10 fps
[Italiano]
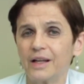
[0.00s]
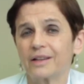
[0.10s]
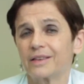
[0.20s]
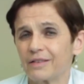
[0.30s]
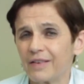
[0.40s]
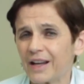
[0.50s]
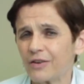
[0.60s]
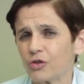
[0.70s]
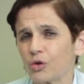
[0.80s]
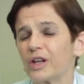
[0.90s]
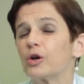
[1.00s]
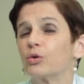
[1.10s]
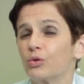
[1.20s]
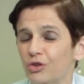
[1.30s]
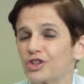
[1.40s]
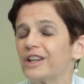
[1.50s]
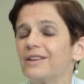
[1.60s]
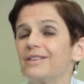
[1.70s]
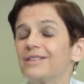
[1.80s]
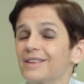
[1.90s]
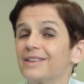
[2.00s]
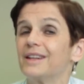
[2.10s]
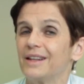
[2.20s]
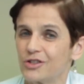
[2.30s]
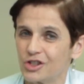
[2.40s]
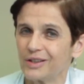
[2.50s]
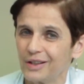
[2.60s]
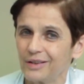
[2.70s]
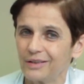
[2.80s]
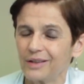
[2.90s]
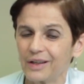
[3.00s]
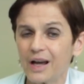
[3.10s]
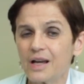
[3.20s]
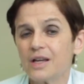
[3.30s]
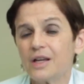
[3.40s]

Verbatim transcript: attraverso le conoscenze della genetica,